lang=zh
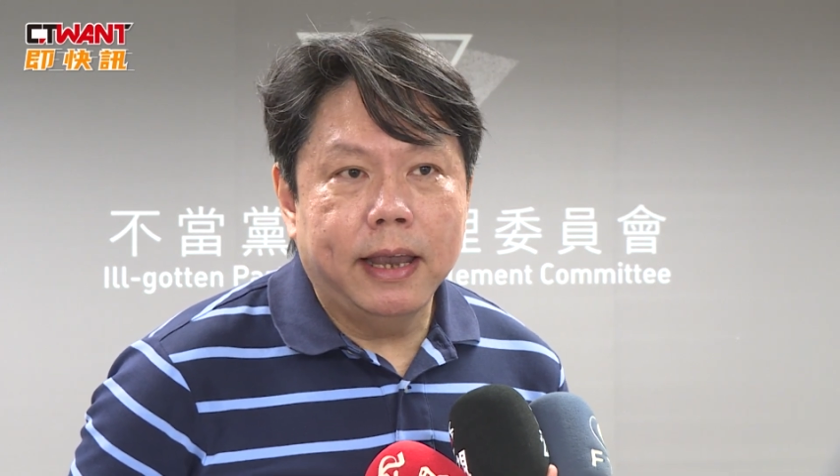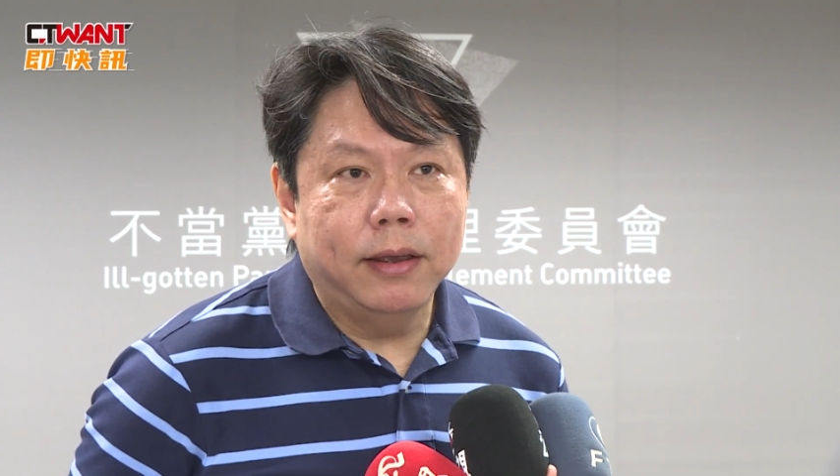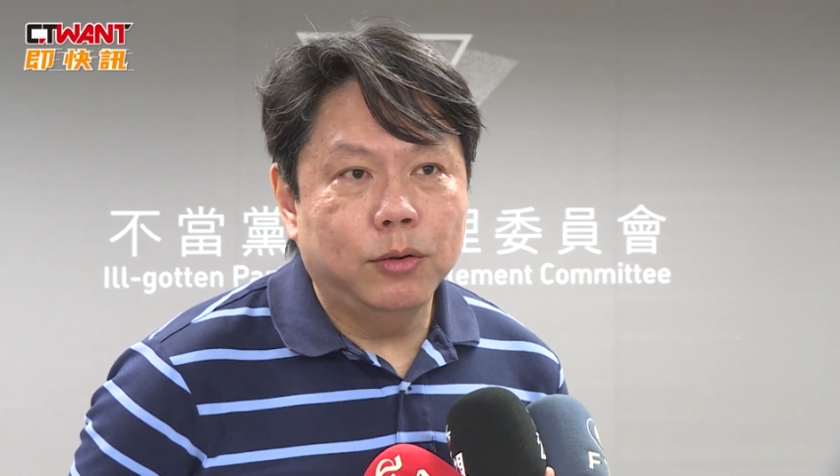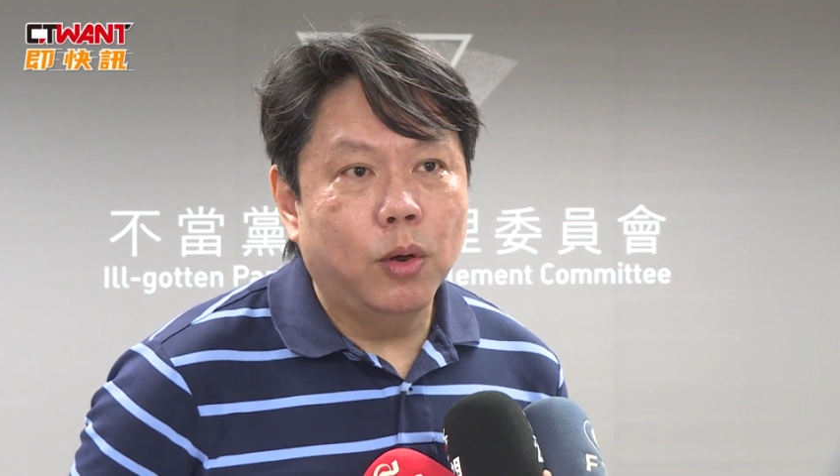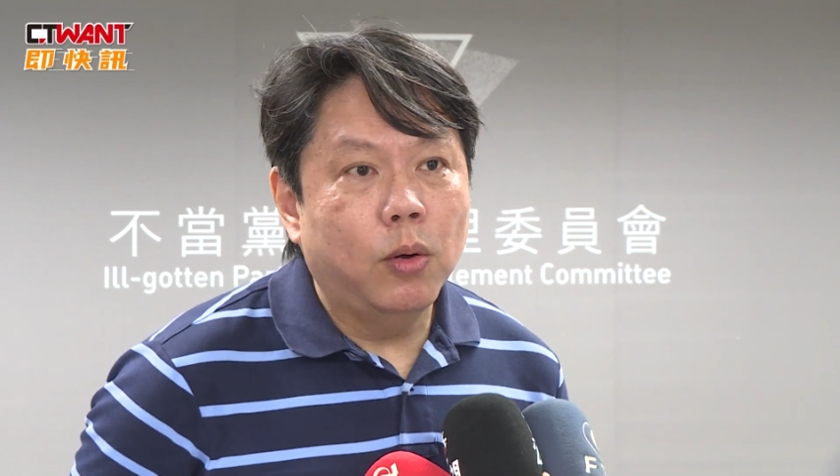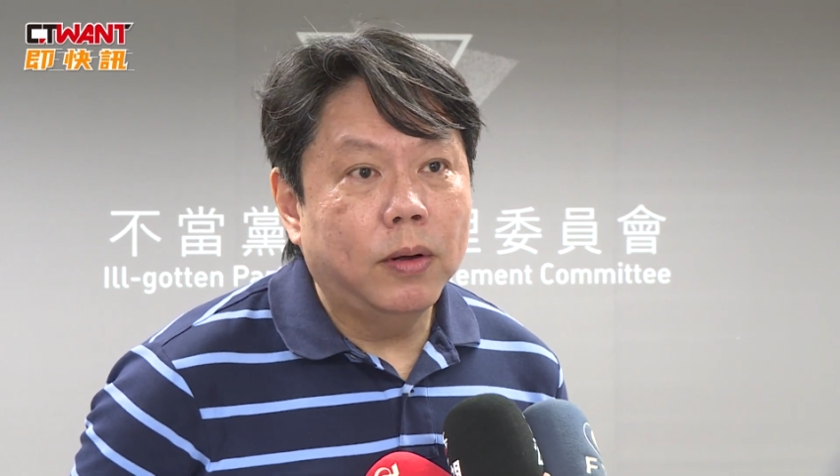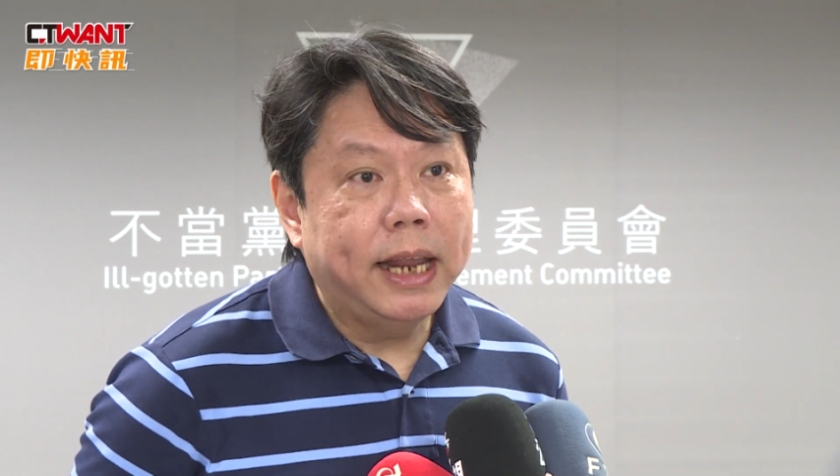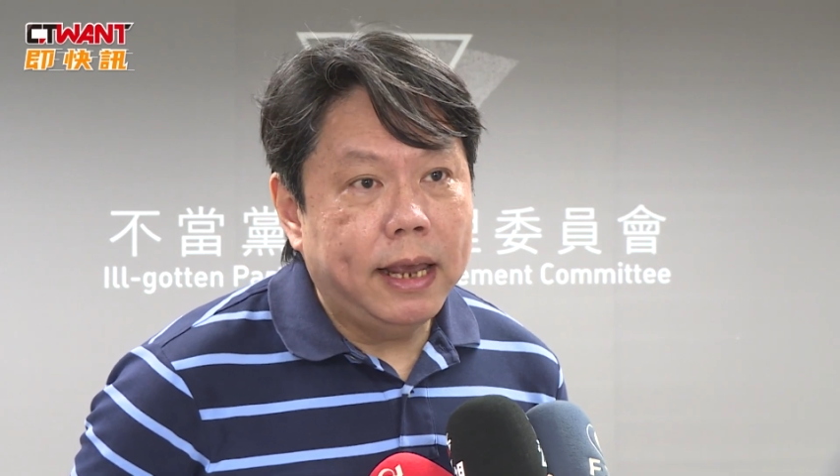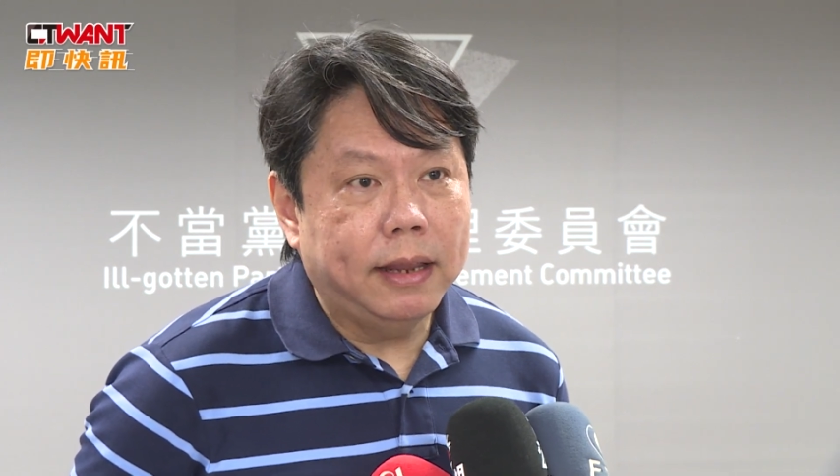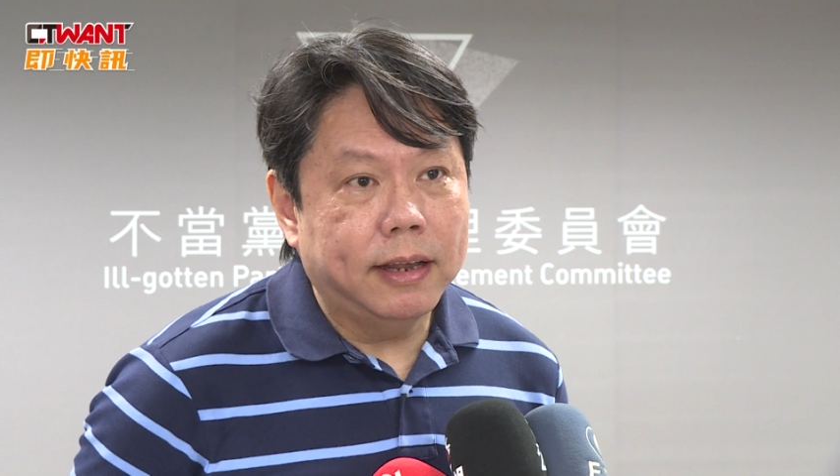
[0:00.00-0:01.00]
给荣
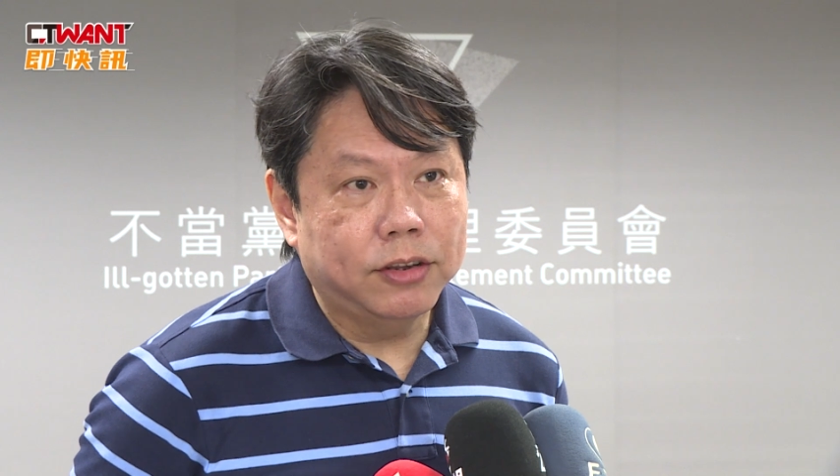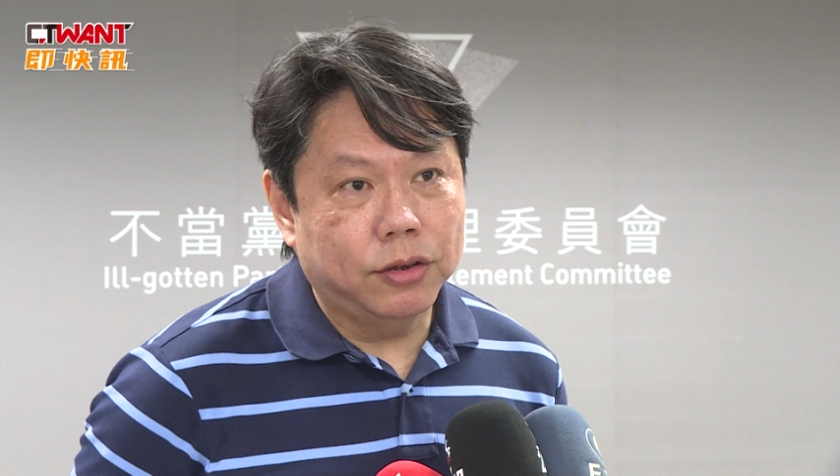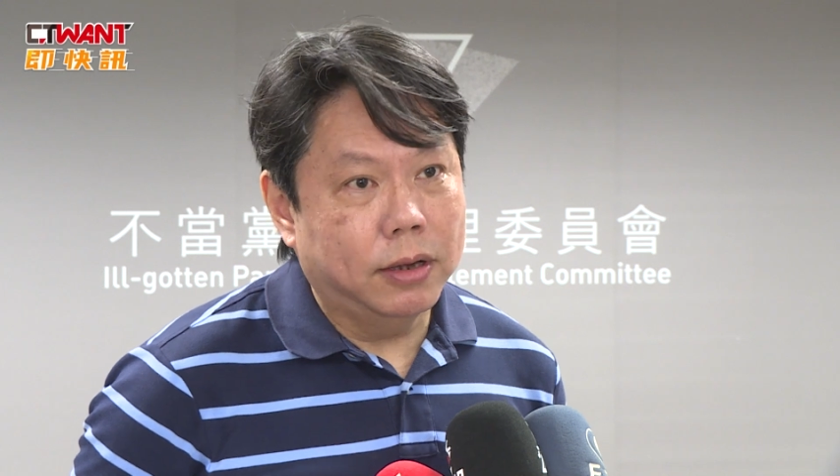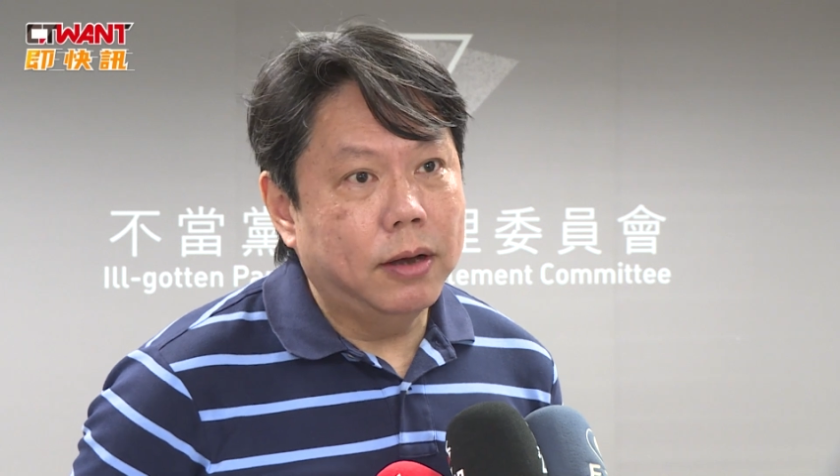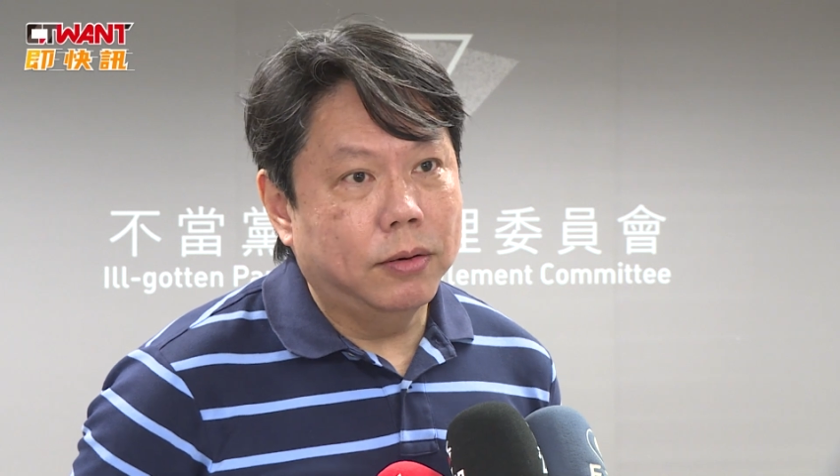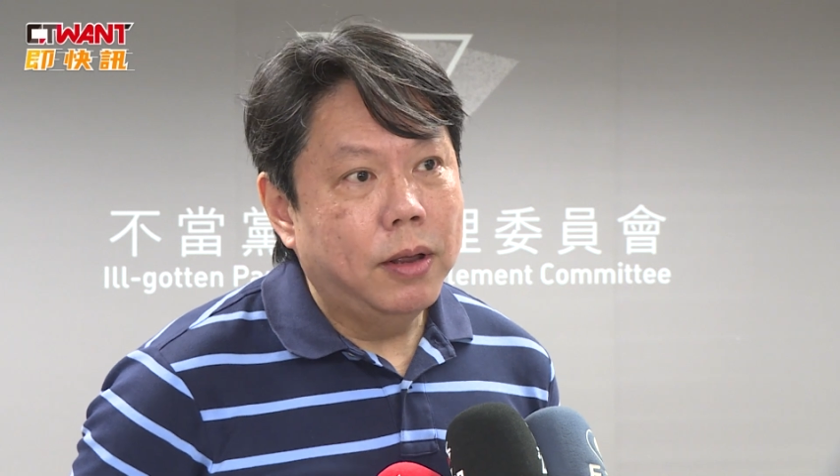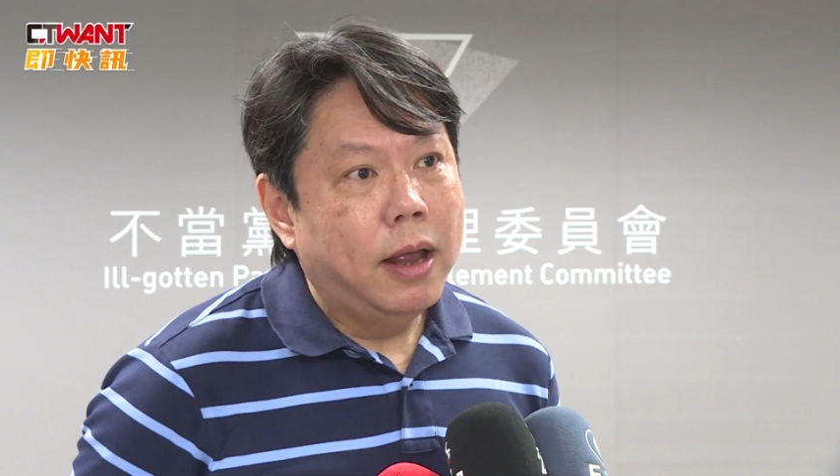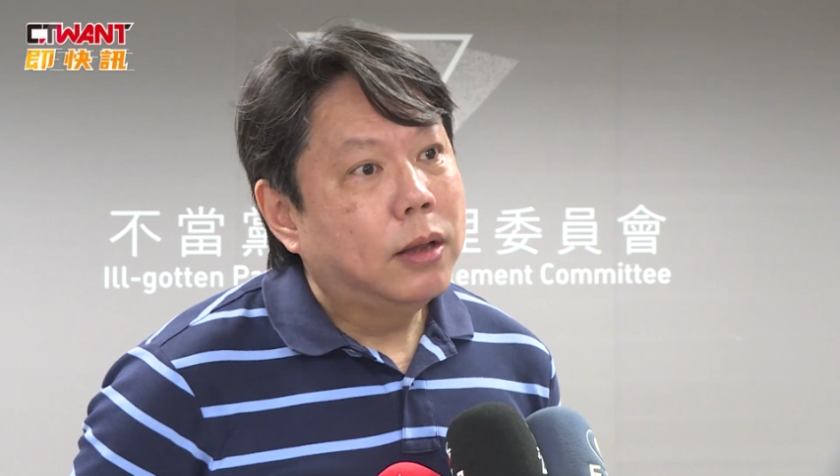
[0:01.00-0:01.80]
利的时候